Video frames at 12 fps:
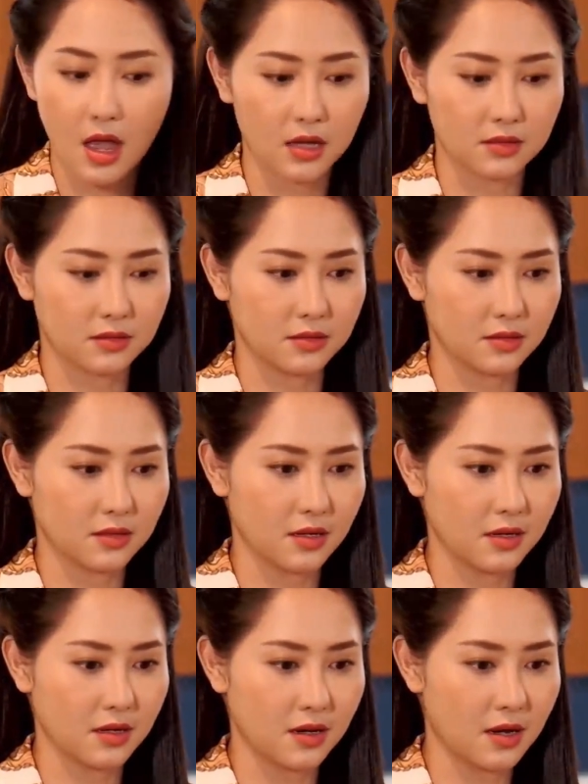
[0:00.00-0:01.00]
à,
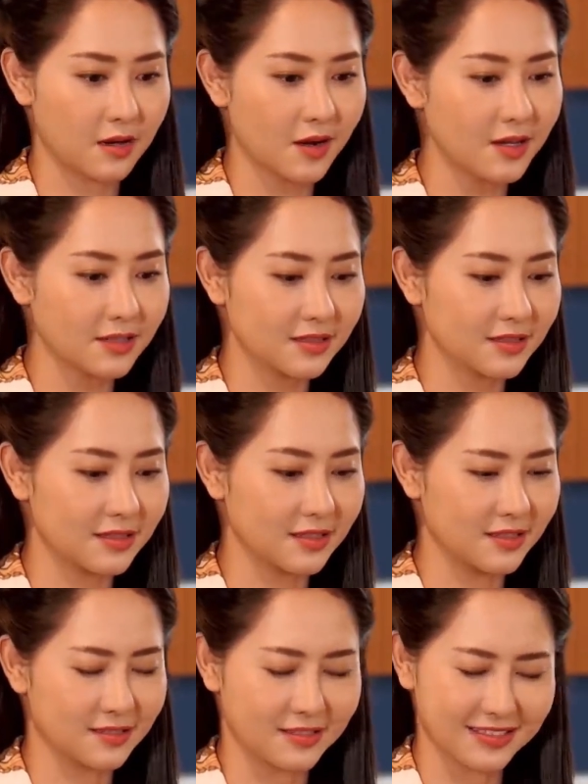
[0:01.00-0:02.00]
à đó có
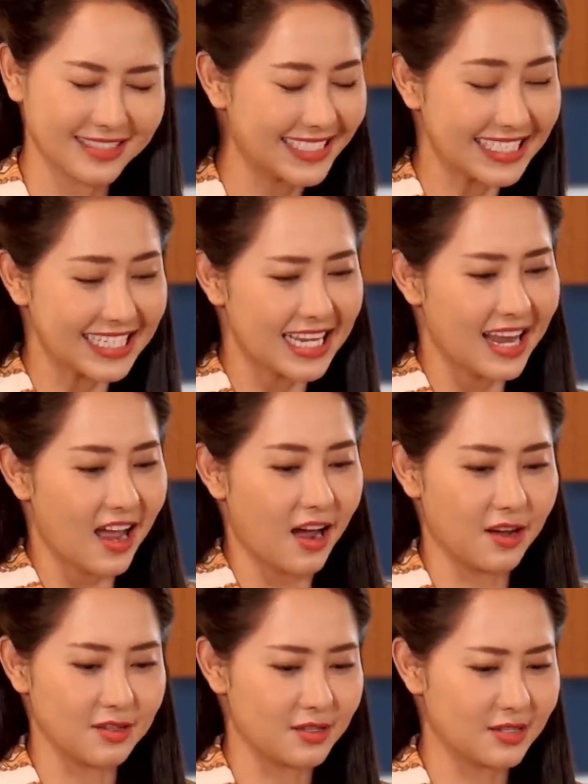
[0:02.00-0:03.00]
à,
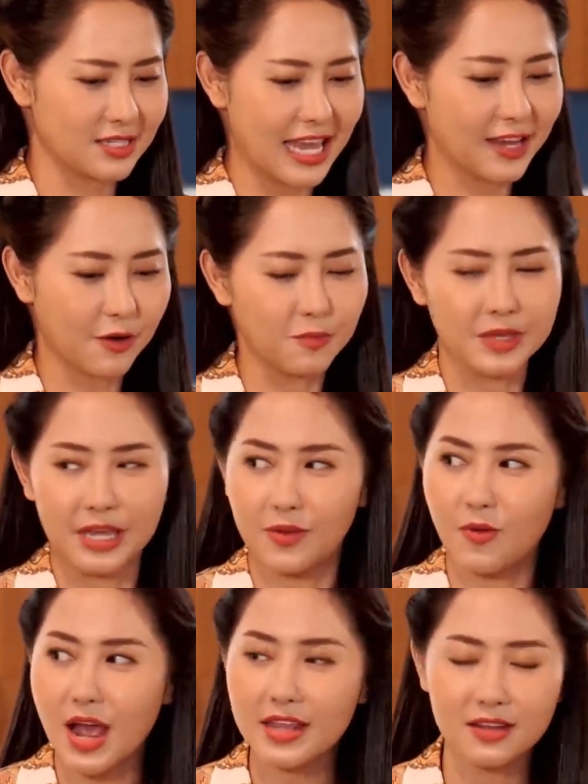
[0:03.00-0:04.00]
à, say công việc
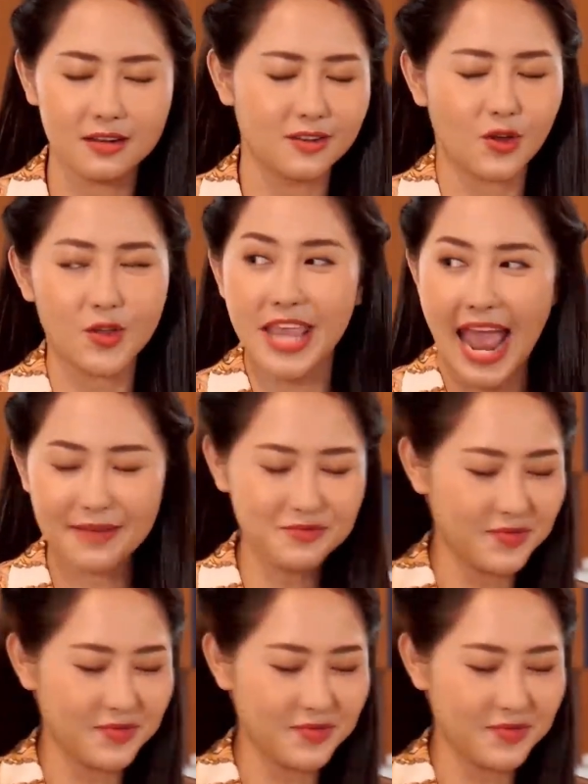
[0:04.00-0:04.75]
quá nên nói nhảm